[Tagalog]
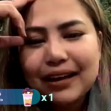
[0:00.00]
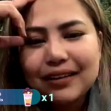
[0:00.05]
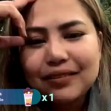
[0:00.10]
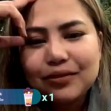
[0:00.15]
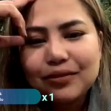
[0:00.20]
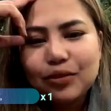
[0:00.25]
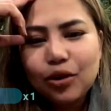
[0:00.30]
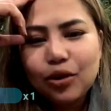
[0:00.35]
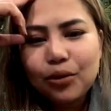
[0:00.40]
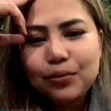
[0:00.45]

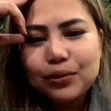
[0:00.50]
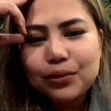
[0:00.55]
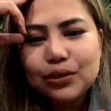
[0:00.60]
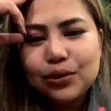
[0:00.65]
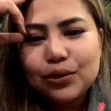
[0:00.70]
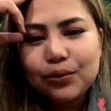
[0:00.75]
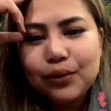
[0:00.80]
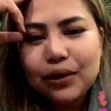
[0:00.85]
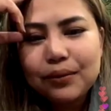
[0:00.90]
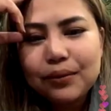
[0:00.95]
grabe si
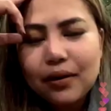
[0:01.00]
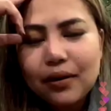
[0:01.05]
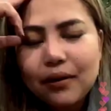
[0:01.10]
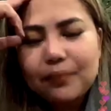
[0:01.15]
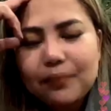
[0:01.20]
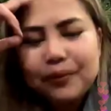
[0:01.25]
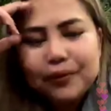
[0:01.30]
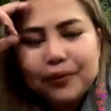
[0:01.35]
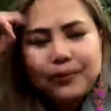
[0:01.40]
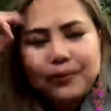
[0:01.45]
Y
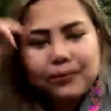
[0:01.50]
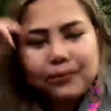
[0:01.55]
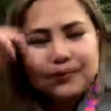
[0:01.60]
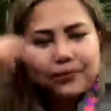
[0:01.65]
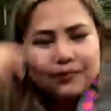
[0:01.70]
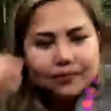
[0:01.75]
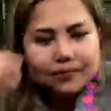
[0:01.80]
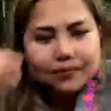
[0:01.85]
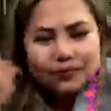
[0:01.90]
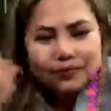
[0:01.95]
Bapi.
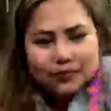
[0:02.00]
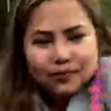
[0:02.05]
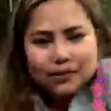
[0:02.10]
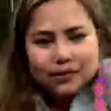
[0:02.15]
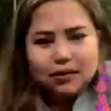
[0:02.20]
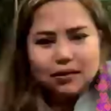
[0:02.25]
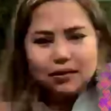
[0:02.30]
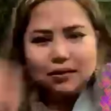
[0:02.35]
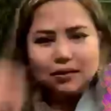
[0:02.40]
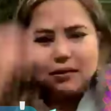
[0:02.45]

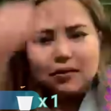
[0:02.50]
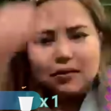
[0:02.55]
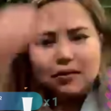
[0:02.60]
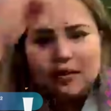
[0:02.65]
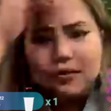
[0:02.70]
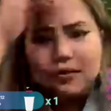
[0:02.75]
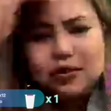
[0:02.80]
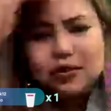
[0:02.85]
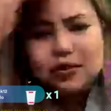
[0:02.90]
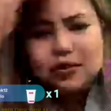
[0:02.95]

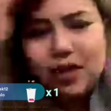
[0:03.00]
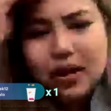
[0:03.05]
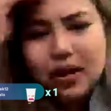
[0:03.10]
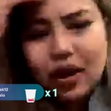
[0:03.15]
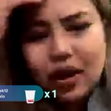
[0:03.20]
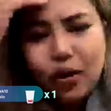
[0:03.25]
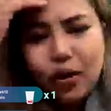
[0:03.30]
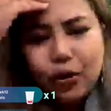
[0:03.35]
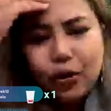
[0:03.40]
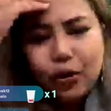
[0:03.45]
Grabe siya.
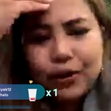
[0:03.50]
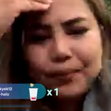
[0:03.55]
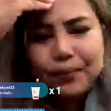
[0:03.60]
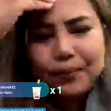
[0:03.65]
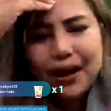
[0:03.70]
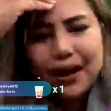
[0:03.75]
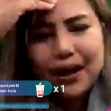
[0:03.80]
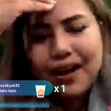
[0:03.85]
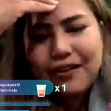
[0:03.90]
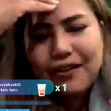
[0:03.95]
Huy,
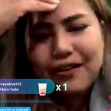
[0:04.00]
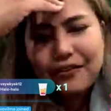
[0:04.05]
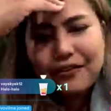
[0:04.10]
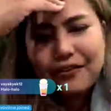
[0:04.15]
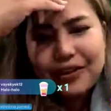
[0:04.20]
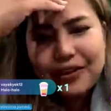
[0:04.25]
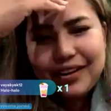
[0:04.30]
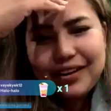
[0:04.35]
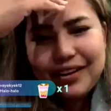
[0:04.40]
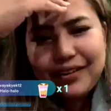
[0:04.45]
bravo.
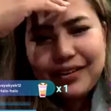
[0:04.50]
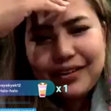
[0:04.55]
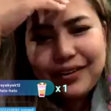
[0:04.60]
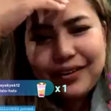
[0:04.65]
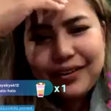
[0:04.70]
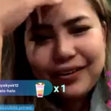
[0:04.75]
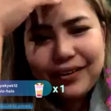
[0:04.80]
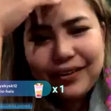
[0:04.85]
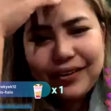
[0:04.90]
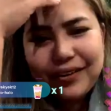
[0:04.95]
Hello.
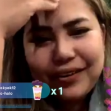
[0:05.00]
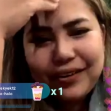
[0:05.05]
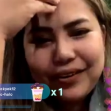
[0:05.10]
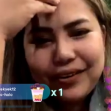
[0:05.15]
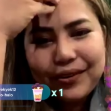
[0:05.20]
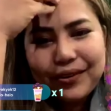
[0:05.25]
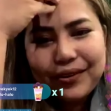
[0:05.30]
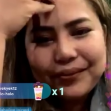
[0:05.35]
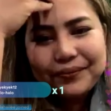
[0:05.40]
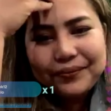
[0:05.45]

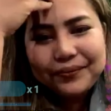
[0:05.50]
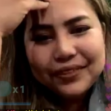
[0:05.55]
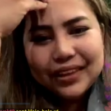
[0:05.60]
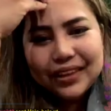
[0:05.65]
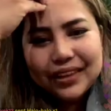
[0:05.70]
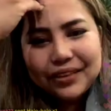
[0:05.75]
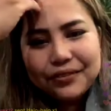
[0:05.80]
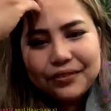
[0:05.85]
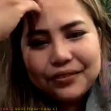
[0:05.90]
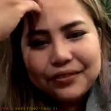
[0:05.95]

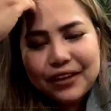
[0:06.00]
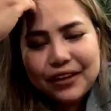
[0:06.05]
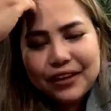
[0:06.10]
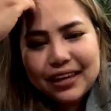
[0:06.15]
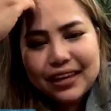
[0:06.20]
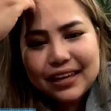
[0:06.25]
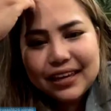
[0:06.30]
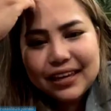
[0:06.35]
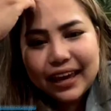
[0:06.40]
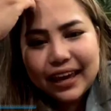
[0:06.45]

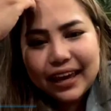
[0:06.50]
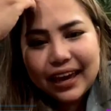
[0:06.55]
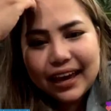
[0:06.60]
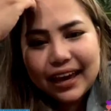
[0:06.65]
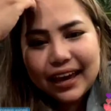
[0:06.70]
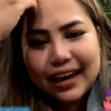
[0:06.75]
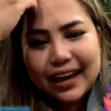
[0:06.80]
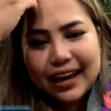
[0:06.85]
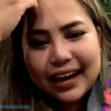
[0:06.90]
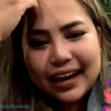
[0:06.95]
Vikek.
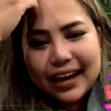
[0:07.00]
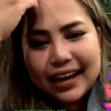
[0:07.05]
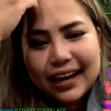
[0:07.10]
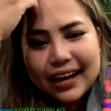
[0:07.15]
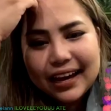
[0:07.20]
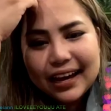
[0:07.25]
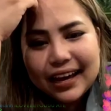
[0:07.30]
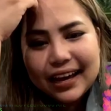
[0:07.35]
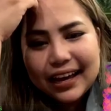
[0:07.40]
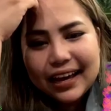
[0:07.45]

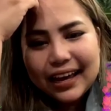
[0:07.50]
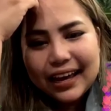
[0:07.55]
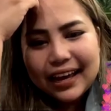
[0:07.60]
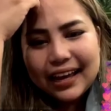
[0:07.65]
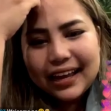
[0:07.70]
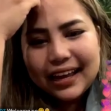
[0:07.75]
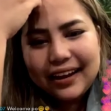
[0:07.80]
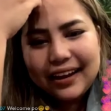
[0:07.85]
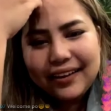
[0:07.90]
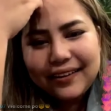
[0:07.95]

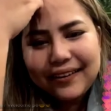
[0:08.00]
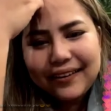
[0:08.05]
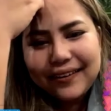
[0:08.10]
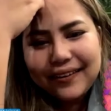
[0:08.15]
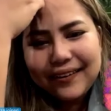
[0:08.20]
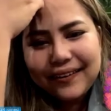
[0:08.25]
Hello.